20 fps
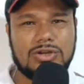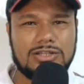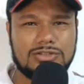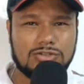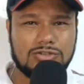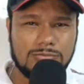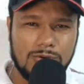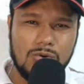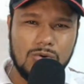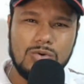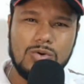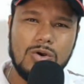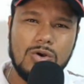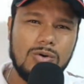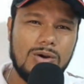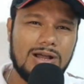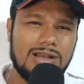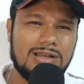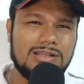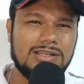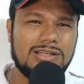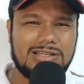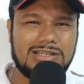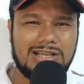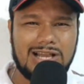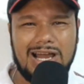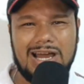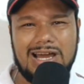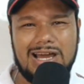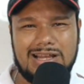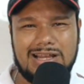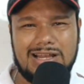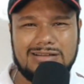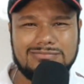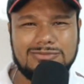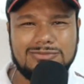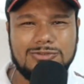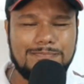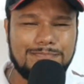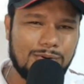tomou um gol ali. Cara,
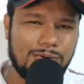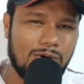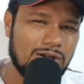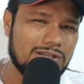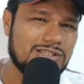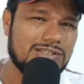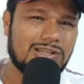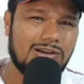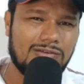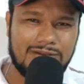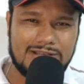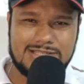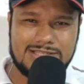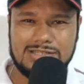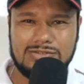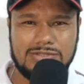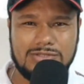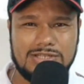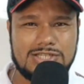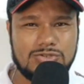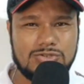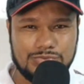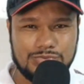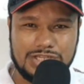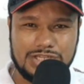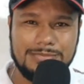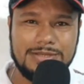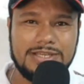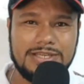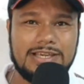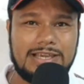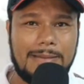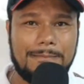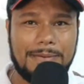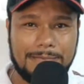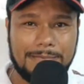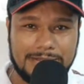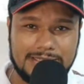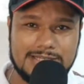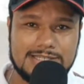não pode dar um vacilo desse. Um time que quer
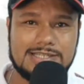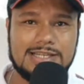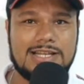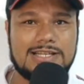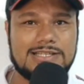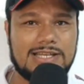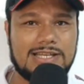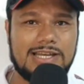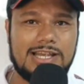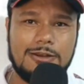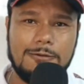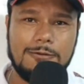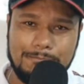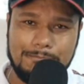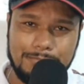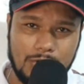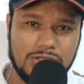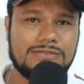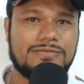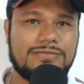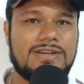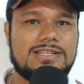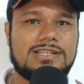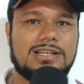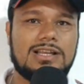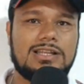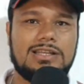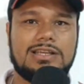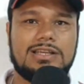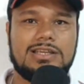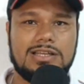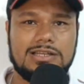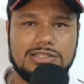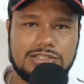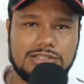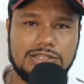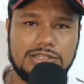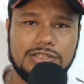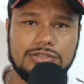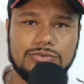permanecer na Série A não pode vacilar daquele
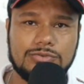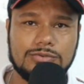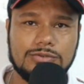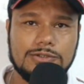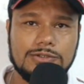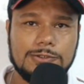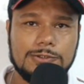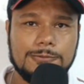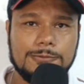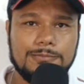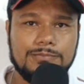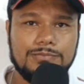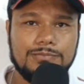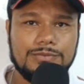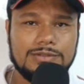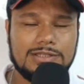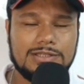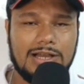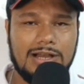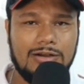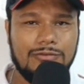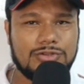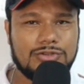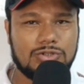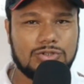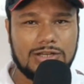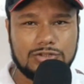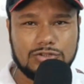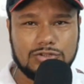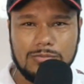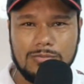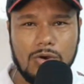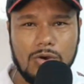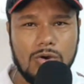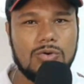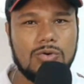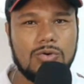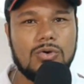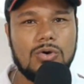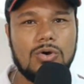jeito. A Vitória tomou
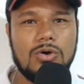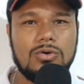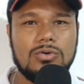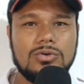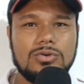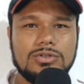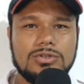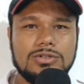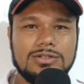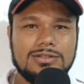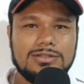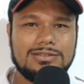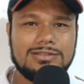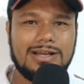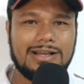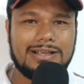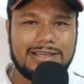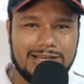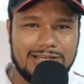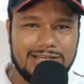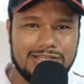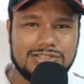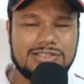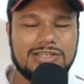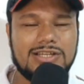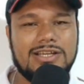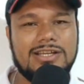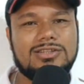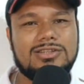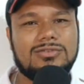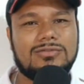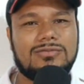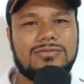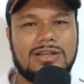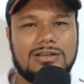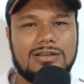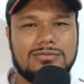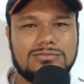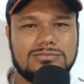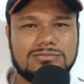o gol daquele jeito,
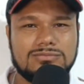velho.